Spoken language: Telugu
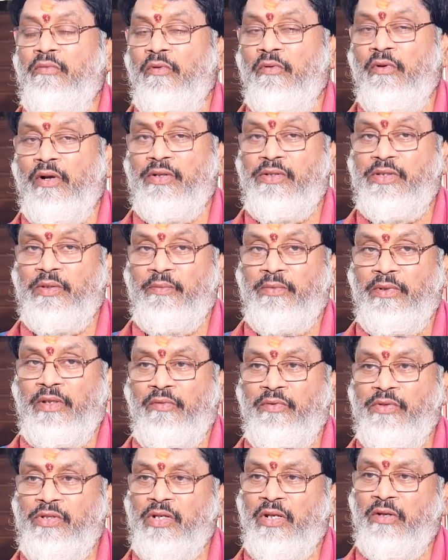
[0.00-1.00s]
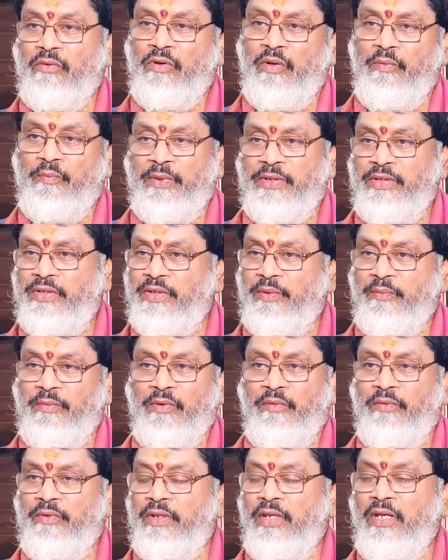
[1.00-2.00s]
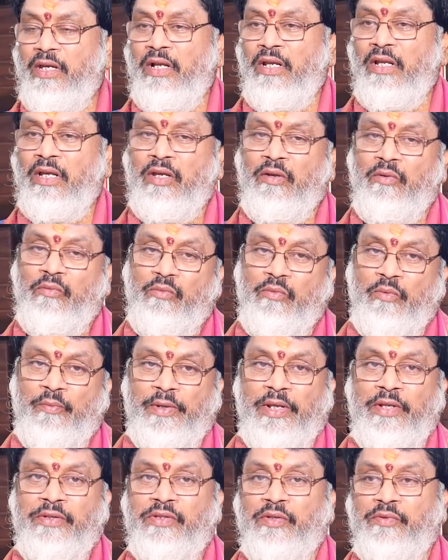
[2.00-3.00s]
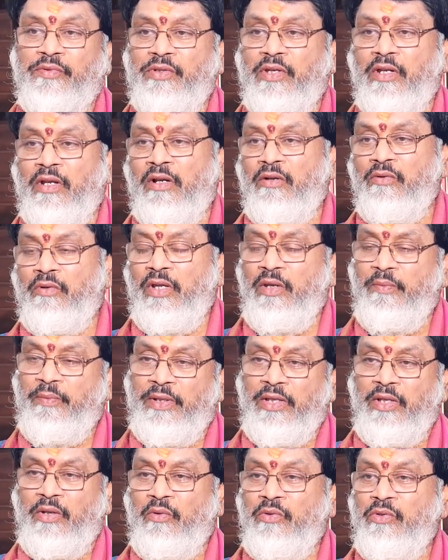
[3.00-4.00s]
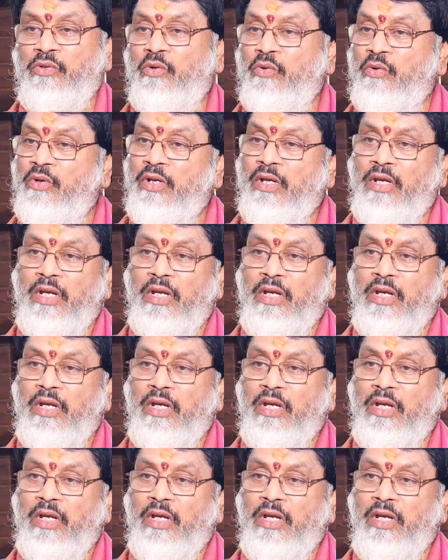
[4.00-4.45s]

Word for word: వివాహ సంబంధ విషయాలు కూడా మంచి సమయం ఇది అలాగే ఉపనయన సంస్కారాలు కూడా ఈ పదిహేను రోజులు